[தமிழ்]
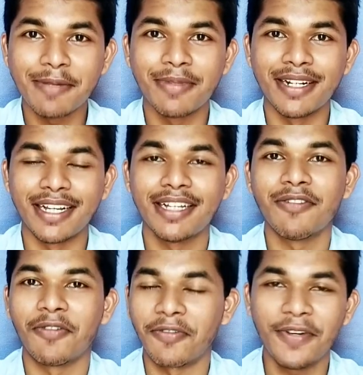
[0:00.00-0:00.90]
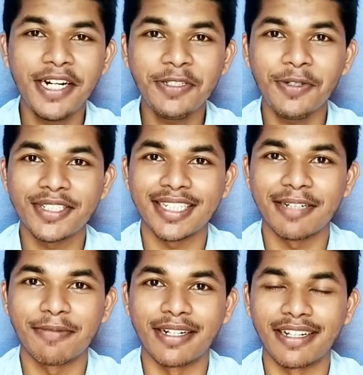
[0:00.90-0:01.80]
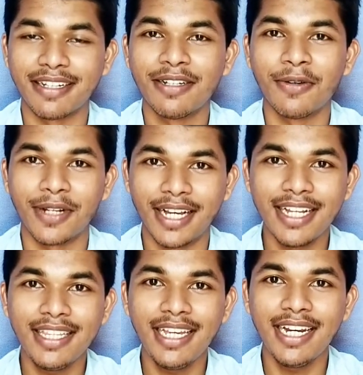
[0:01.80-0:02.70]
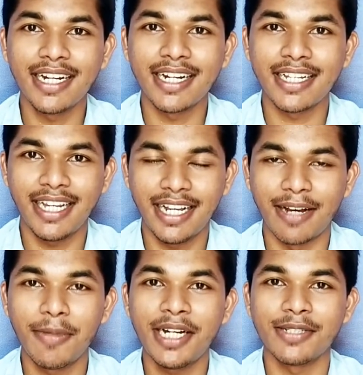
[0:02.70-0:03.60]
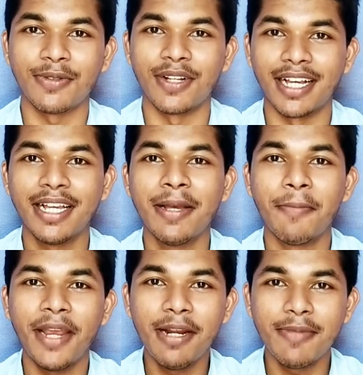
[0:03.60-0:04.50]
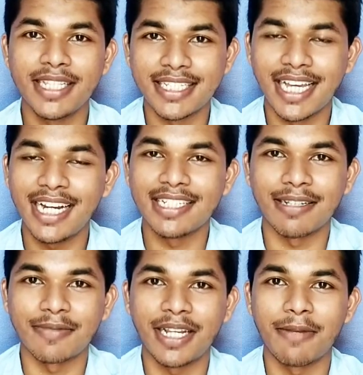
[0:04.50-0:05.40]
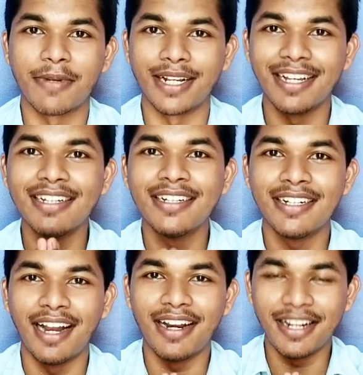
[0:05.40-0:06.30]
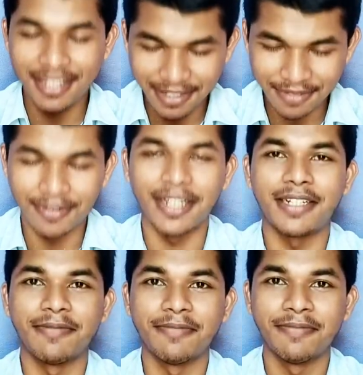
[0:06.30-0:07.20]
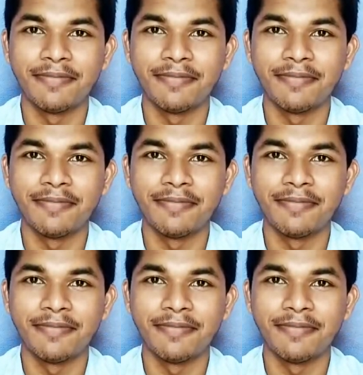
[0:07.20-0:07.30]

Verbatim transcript: லைக் பண்ணுங்க உங்க ஃப்ரெண்ட்ஸோட ஷேர் பண்ணுங்க உங்க கருத்துக்கள் என்னன்னு கீழே கமெண்ட்ல சொல்லுங்க மேலும் இந்த சேனலை சப்ஸ்கிரைப் பண்ணுங்க நன்றி வணக்கம்